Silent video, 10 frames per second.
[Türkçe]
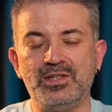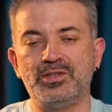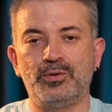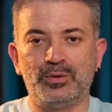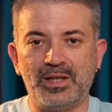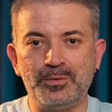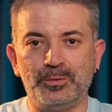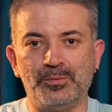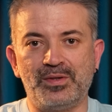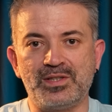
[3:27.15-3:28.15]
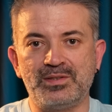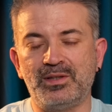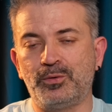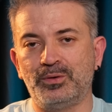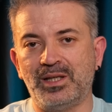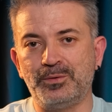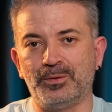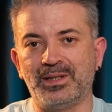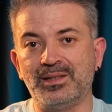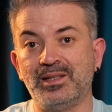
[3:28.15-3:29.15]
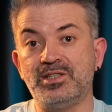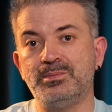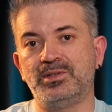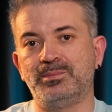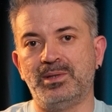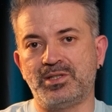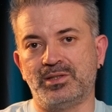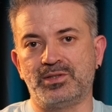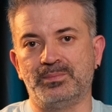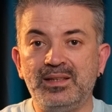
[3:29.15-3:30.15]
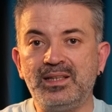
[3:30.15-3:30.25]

İşin kolay yolunu seçtim ve kolay yoldan işi bitirmeye çalıştım.